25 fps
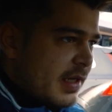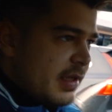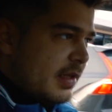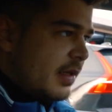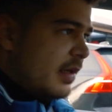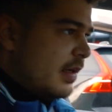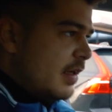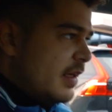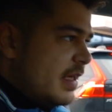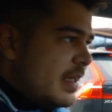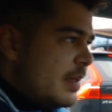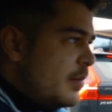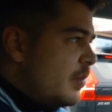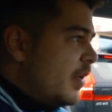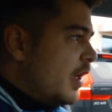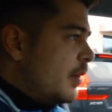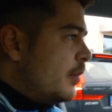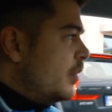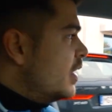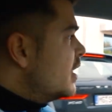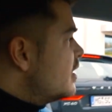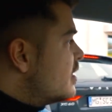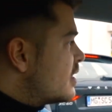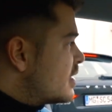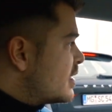hier, immer,
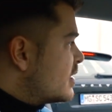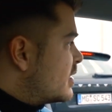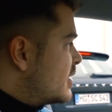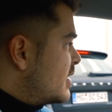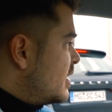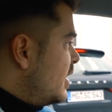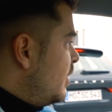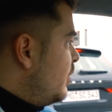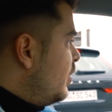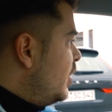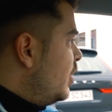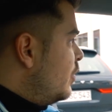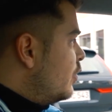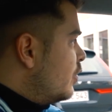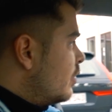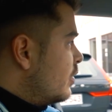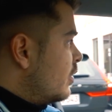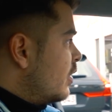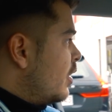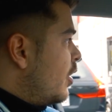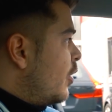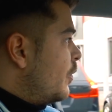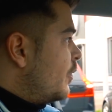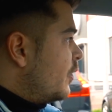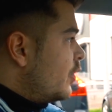mindestens 10 Minuten,
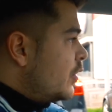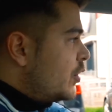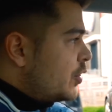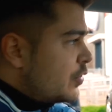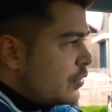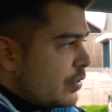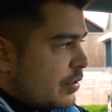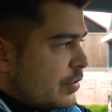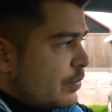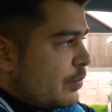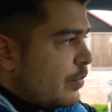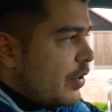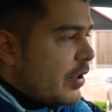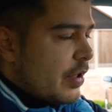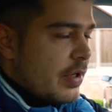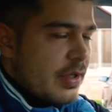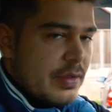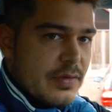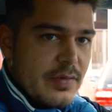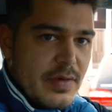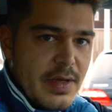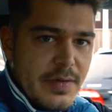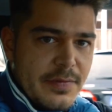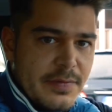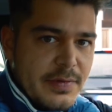obwohl ich durch den Burger
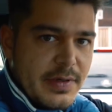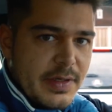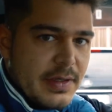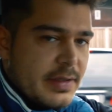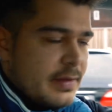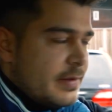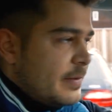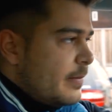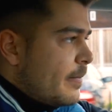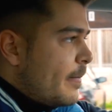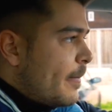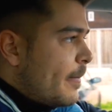Drive fahre.